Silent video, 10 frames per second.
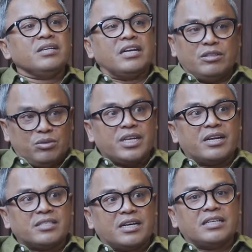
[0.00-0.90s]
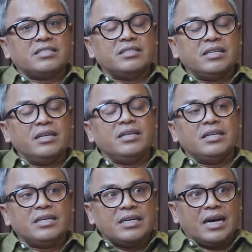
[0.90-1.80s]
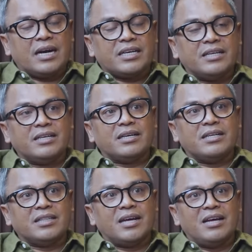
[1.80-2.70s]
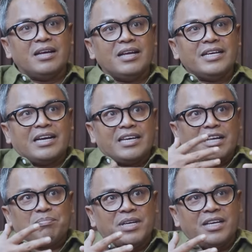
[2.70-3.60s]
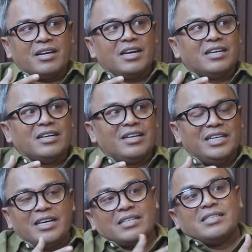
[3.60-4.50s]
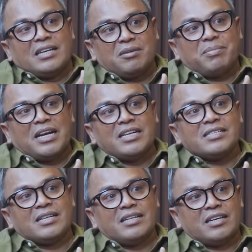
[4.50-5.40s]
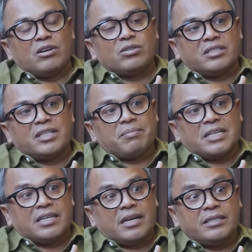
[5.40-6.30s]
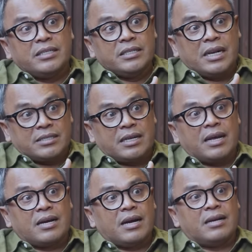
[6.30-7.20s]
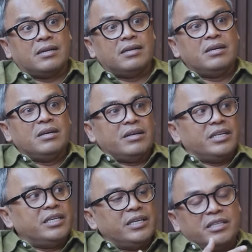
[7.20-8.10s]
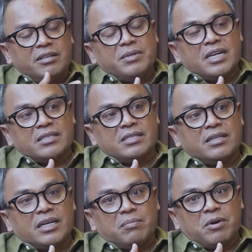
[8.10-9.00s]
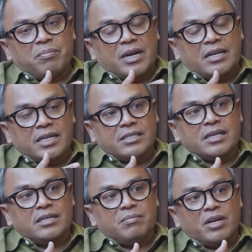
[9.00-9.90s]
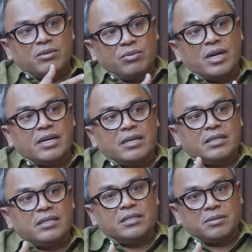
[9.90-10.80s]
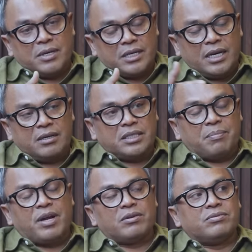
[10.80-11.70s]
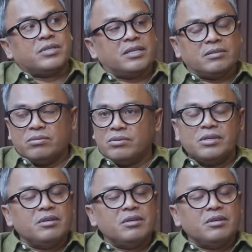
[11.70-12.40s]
dan itu saya rasakan sendiri hingga akhirnya kita yang kita pikirkan adalah ini kasihan kepala desa nih kalau tetap acara ini dilaksanakan. Ini intimidasi terhadap kepala desa di Madura dan di sebagian tapal kuda itu